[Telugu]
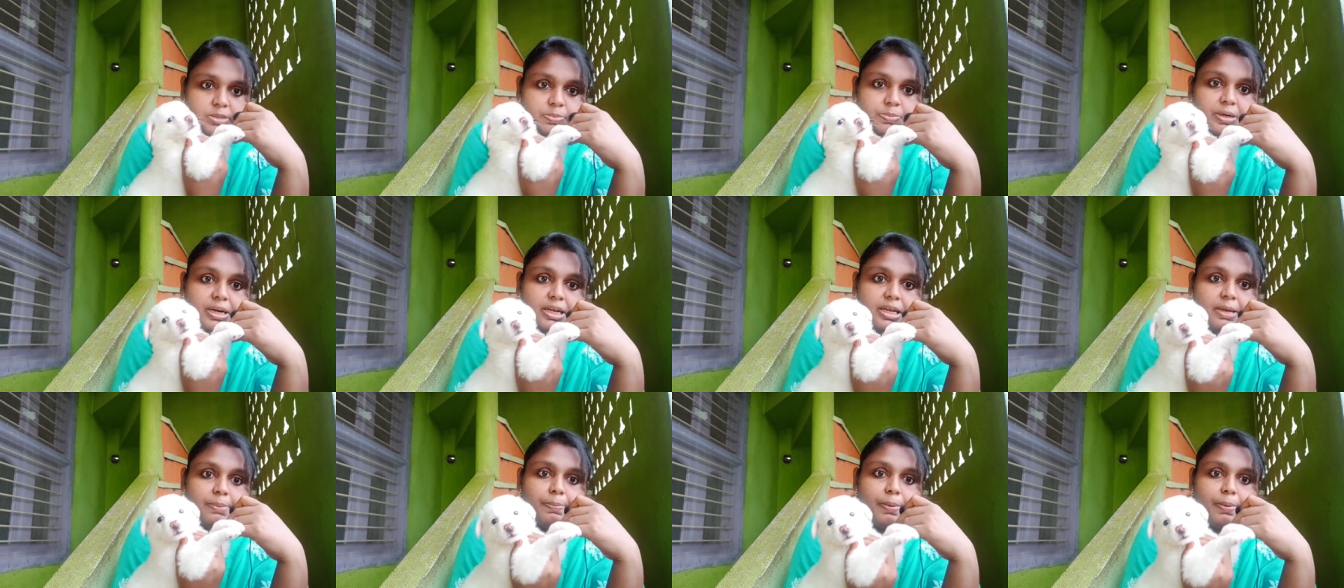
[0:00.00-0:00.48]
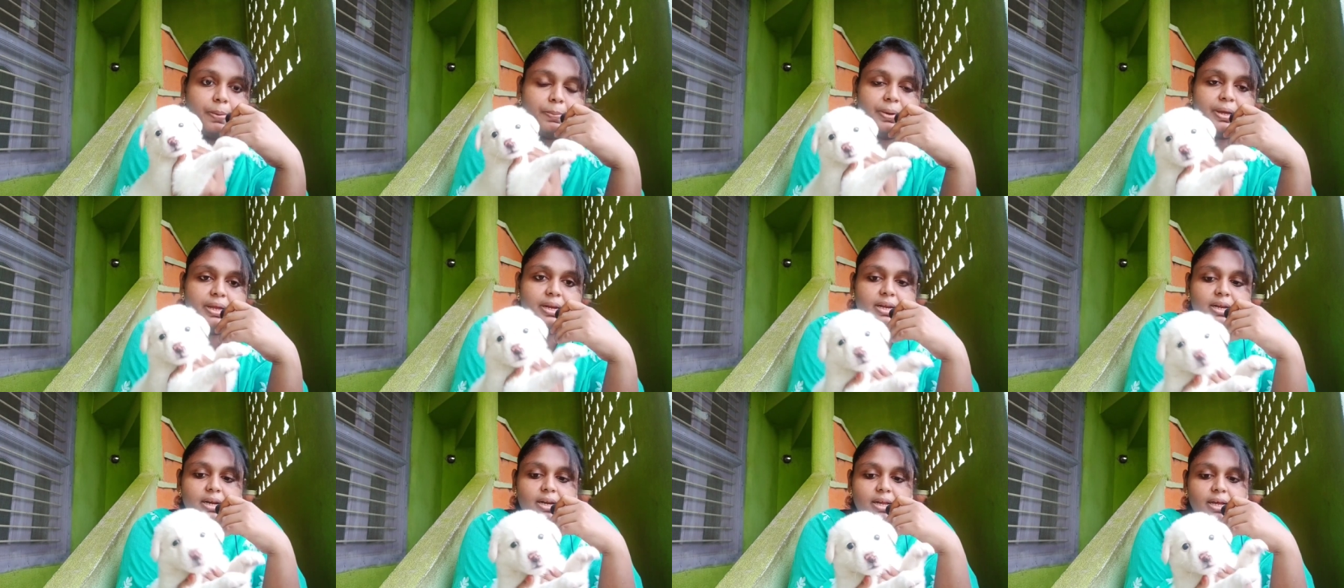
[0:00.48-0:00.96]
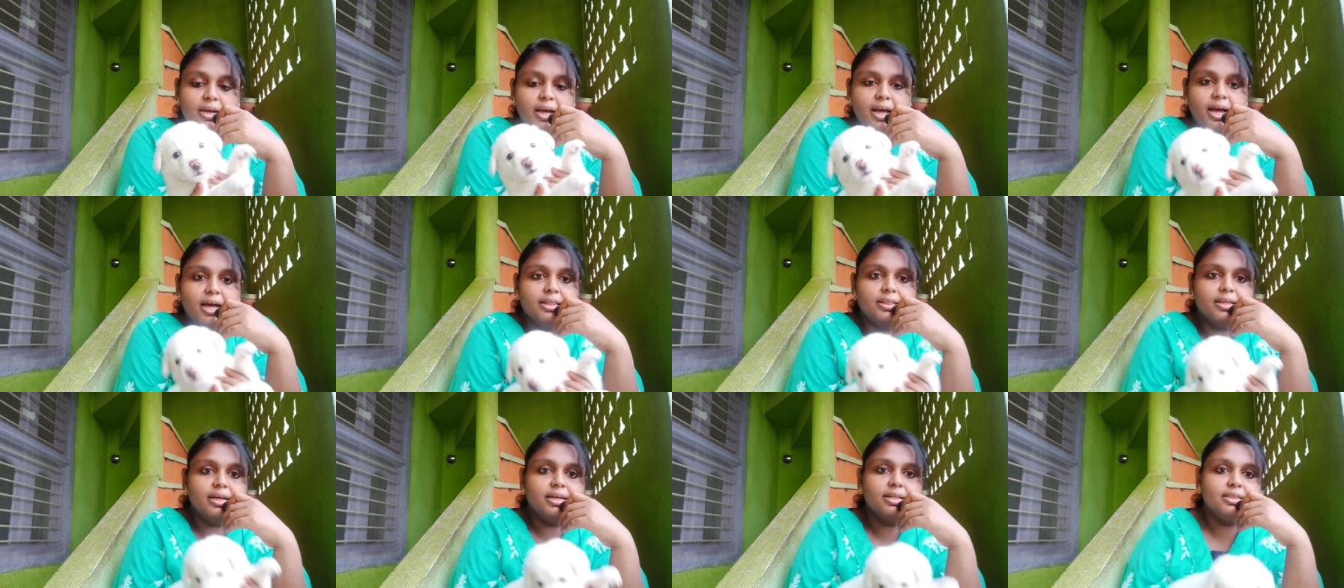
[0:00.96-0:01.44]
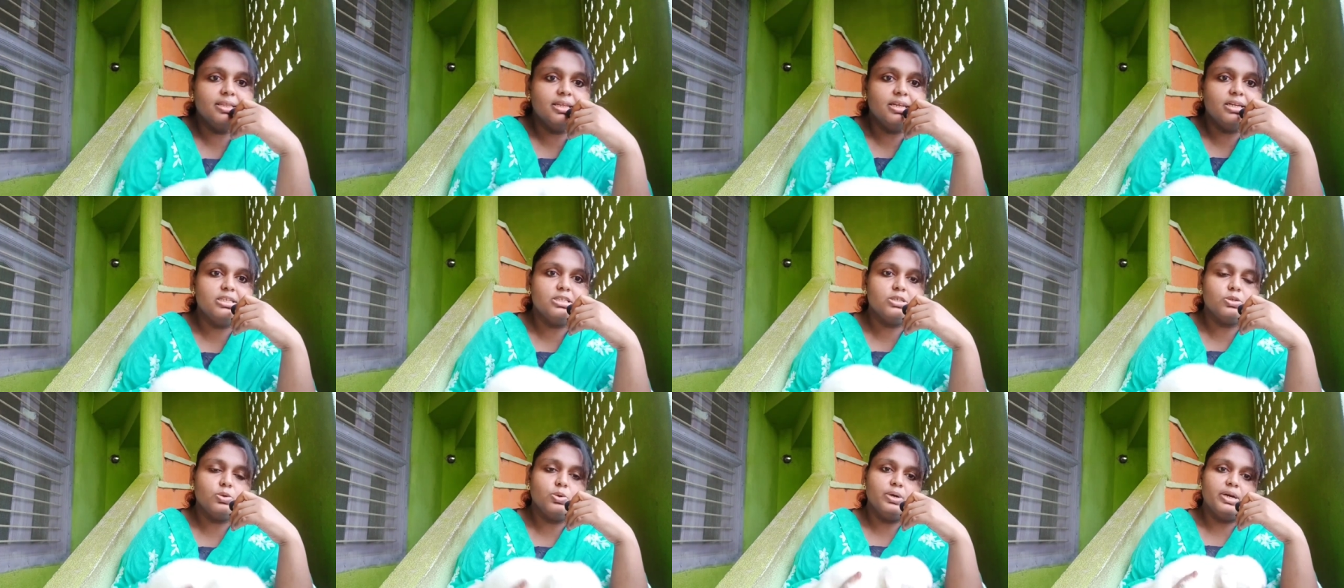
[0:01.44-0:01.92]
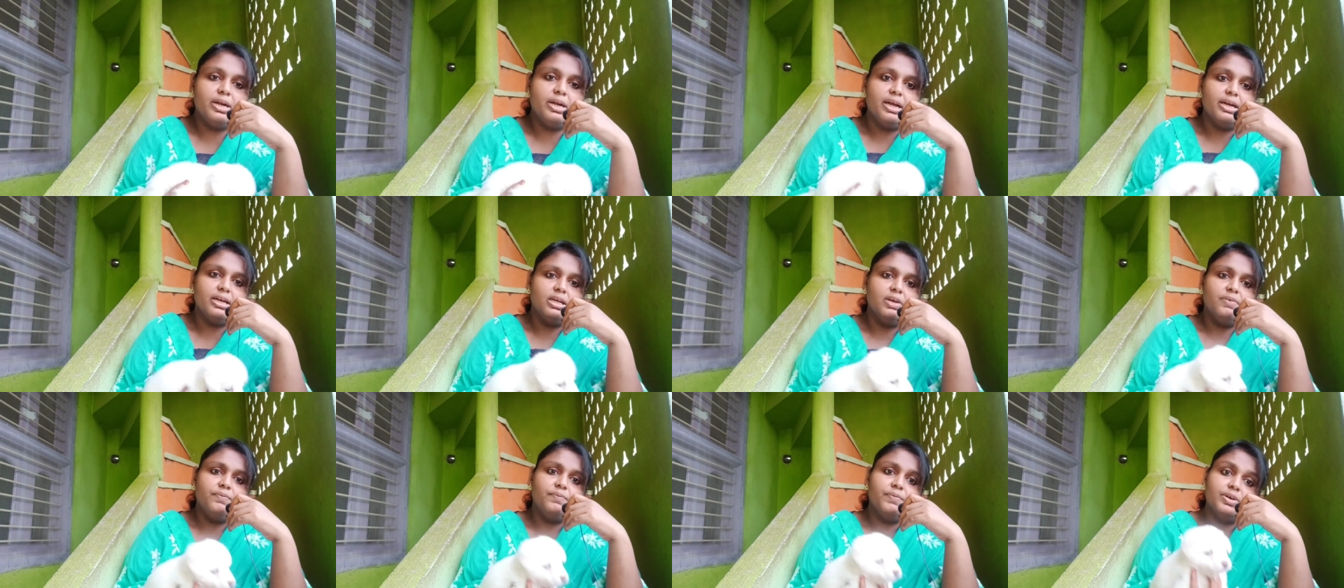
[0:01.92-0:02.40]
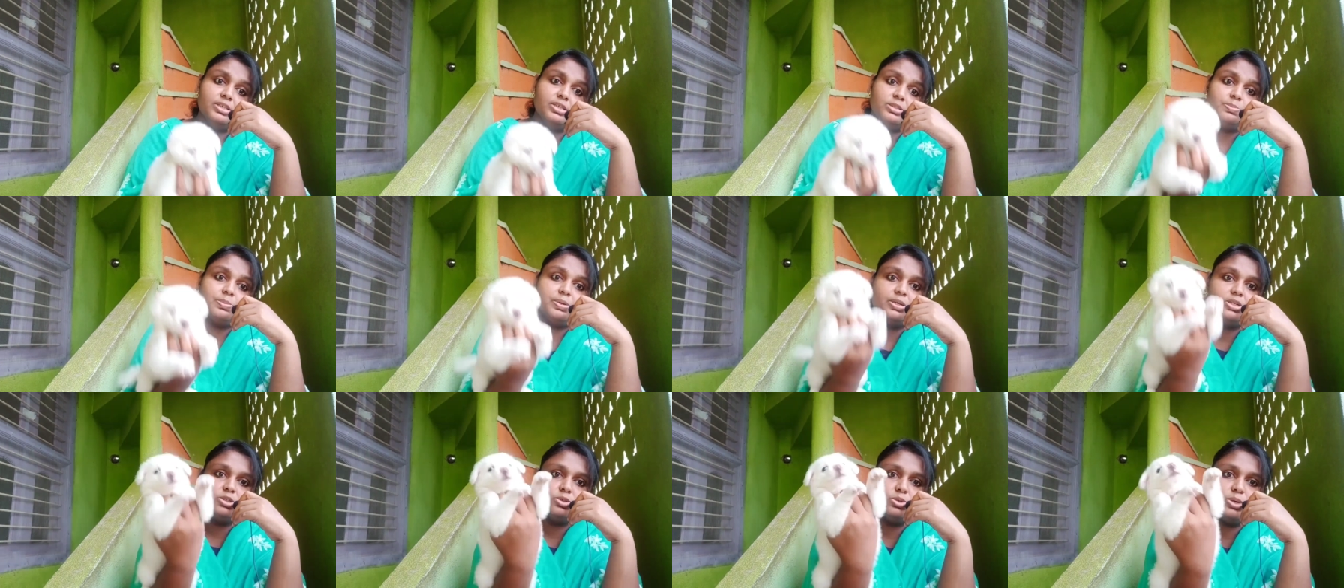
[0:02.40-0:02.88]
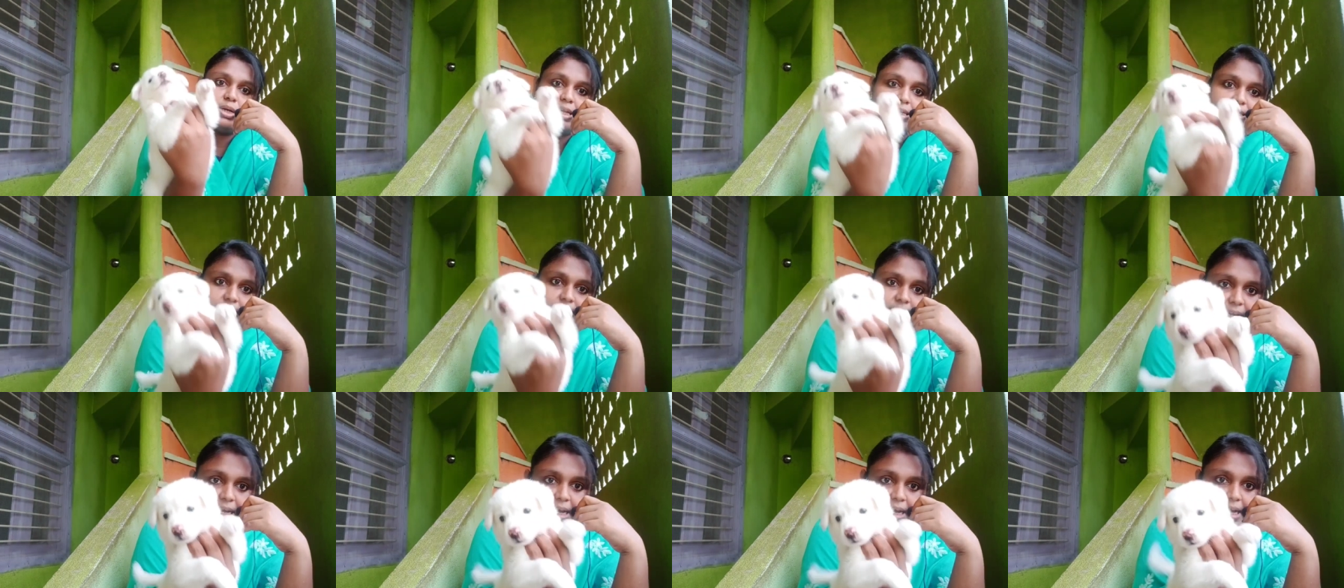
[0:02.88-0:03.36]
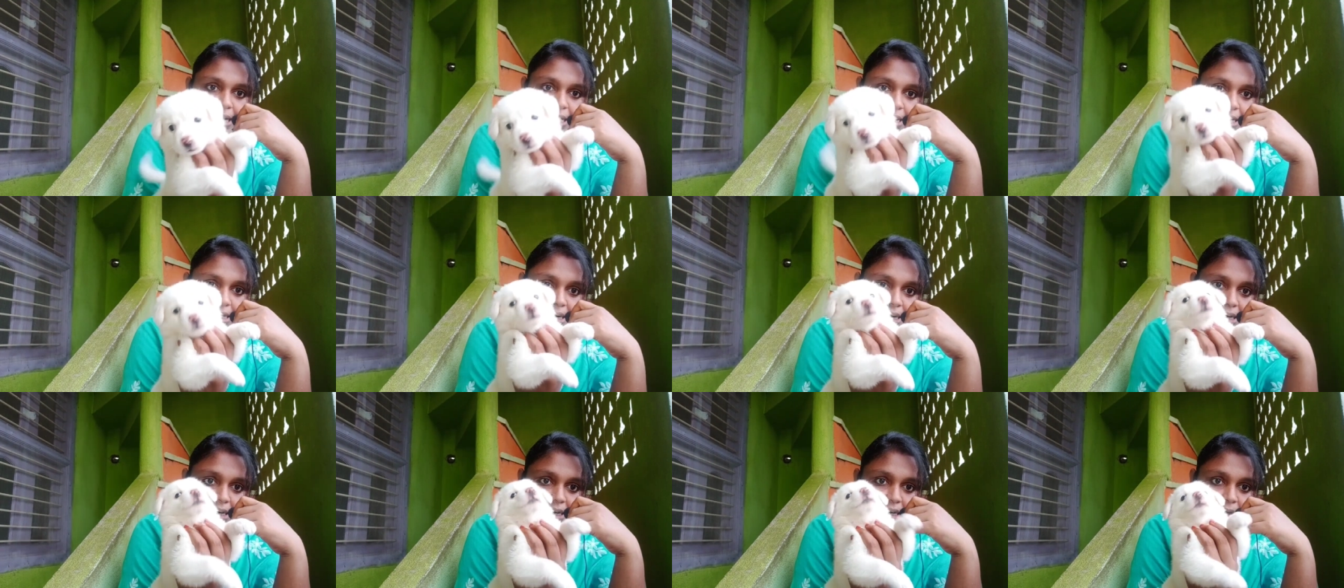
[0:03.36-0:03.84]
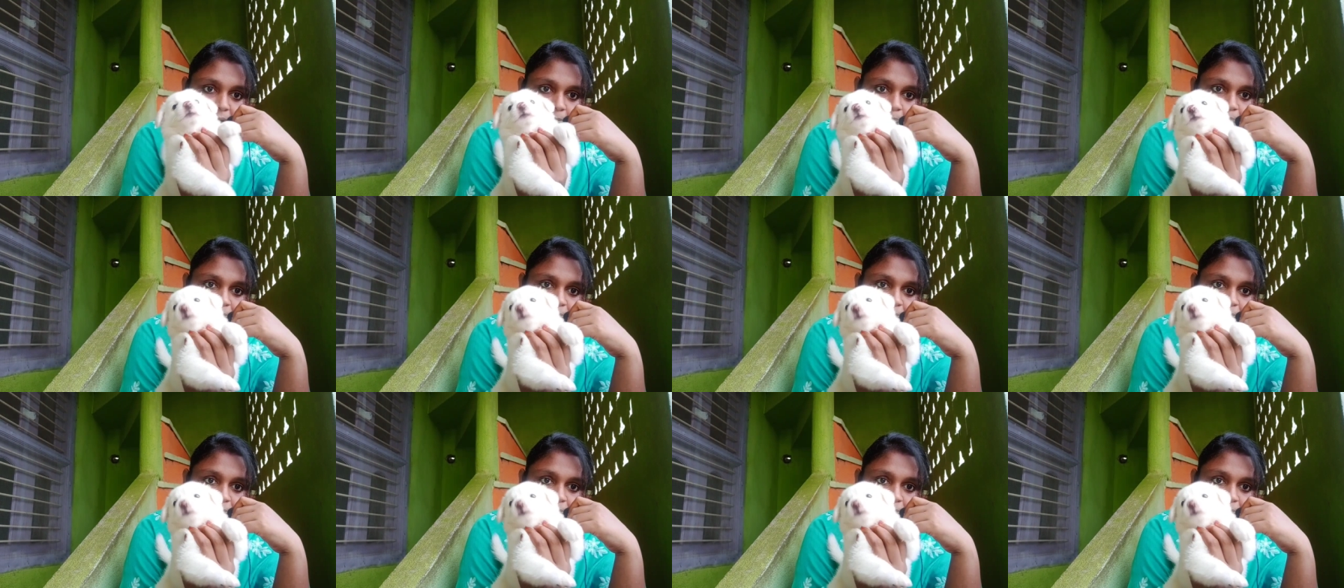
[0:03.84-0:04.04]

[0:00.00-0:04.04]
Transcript: మనకి పమేరియనా కాదా అని తెలుసుకోవటానికి ఫస్ట్ మనం చూడాల్సింది కలర్ అండి